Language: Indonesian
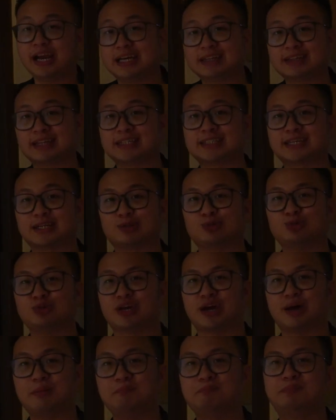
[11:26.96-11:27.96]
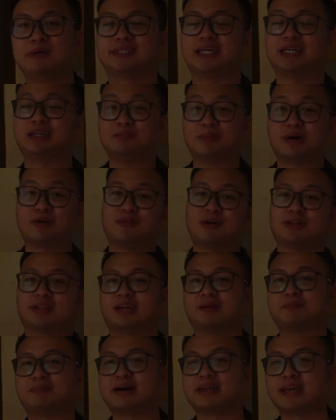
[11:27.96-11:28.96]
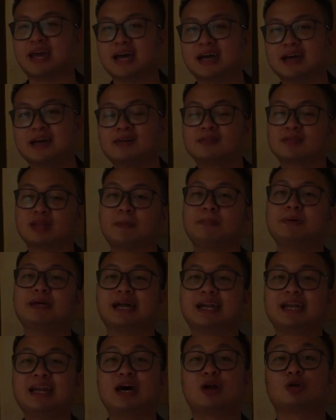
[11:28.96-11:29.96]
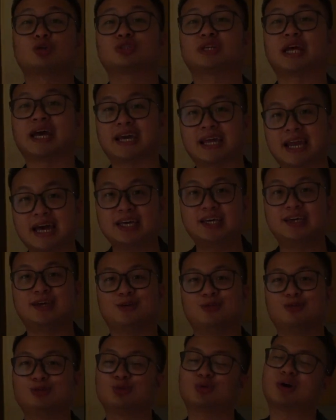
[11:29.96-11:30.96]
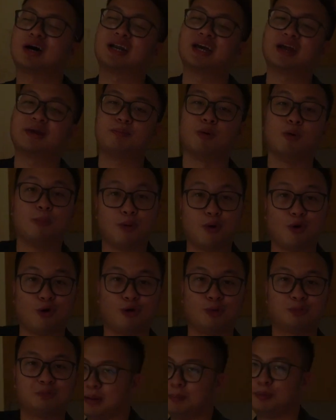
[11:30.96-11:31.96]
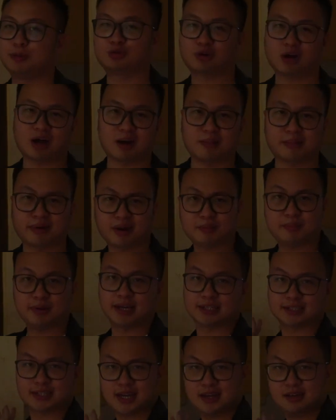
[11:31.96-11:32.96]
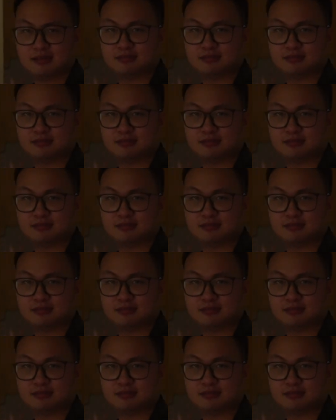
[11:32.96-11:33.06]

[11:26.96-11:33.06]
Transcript: lantai satunya bisa dimanfaatkan banyak tapi kalian harus naik lagi untuk kalian bobo lebih suka kamar yang biasa